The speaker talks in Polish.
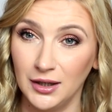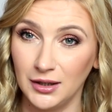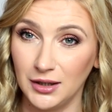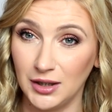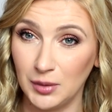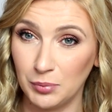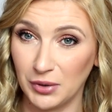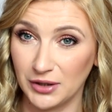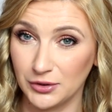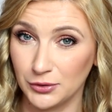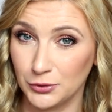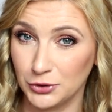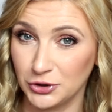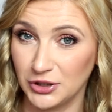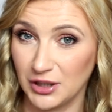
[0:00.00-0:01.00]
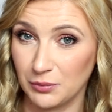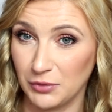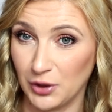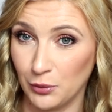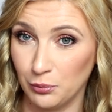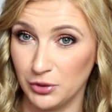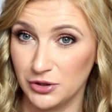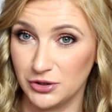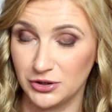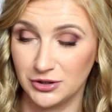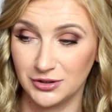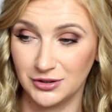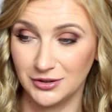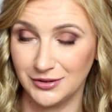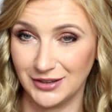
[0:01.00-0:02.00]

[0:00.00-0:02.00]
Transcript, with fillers: I pan Rusinek miał być y,